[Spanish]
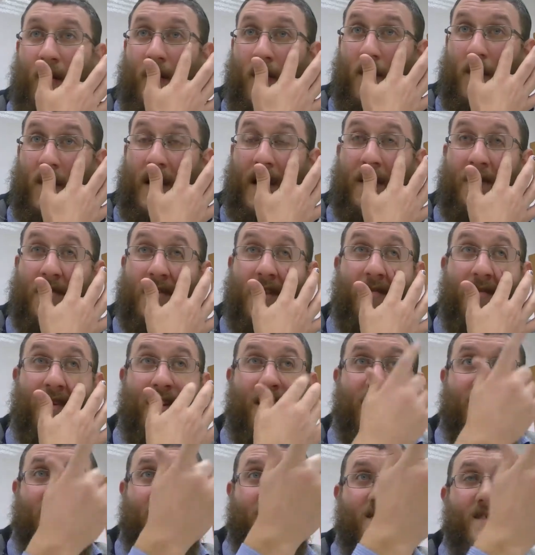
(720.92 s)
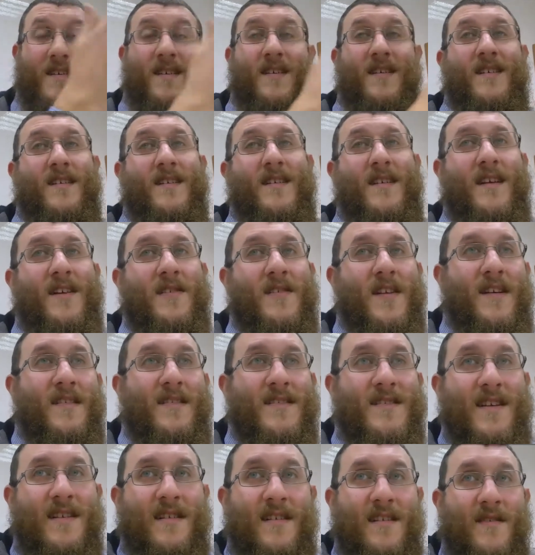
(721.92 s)
Como explicamos también otra
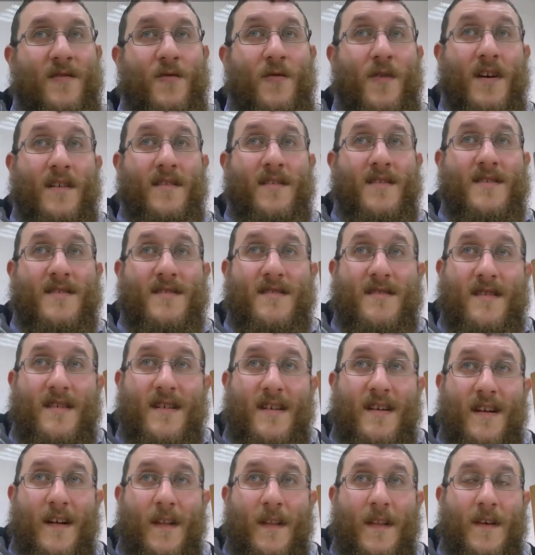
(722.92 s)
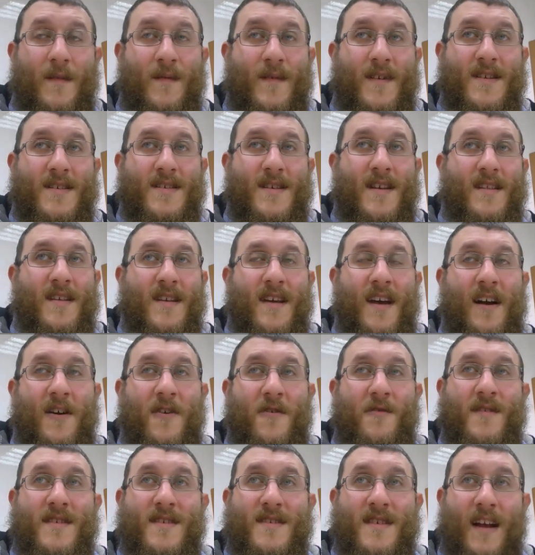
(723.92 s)
vez el jueves, la diferencia entre
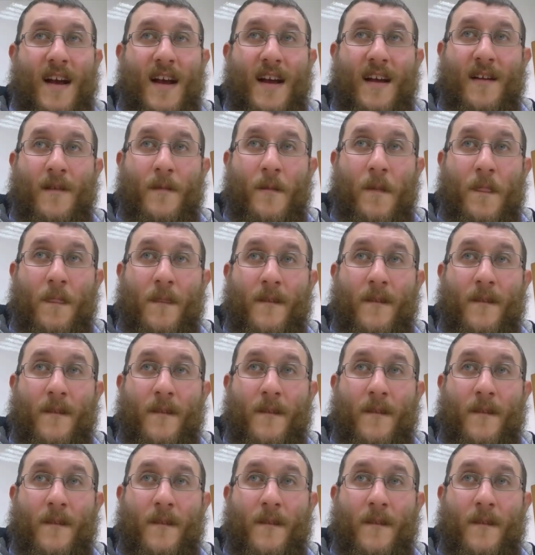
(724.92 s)
Jacob e Israel.